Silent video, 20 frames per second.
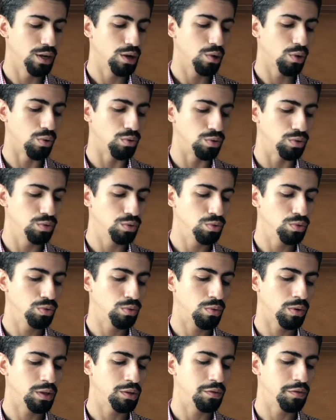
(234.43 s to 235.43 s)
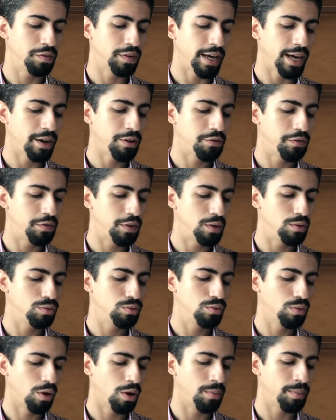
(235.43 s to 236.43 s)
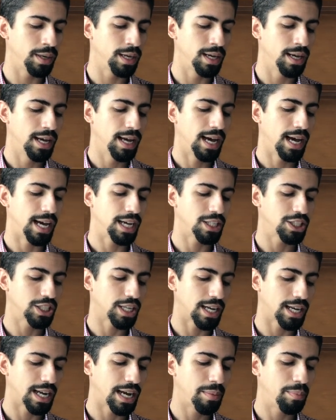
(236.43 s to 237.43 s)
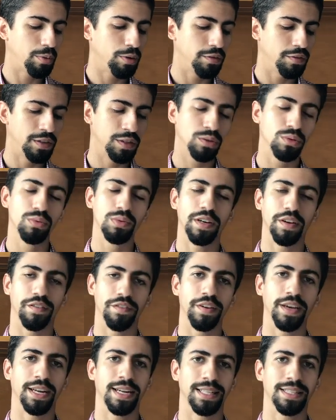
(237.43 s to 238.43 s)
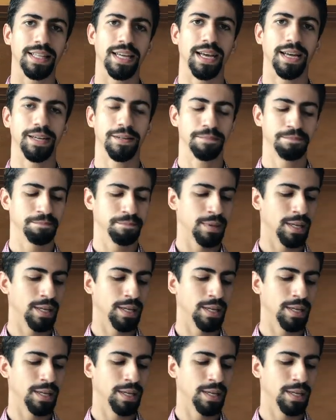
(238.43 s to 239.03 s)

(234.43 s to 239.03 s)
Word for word: Contudo, quando vier o Filho do Homem, achará porventura fé na terra?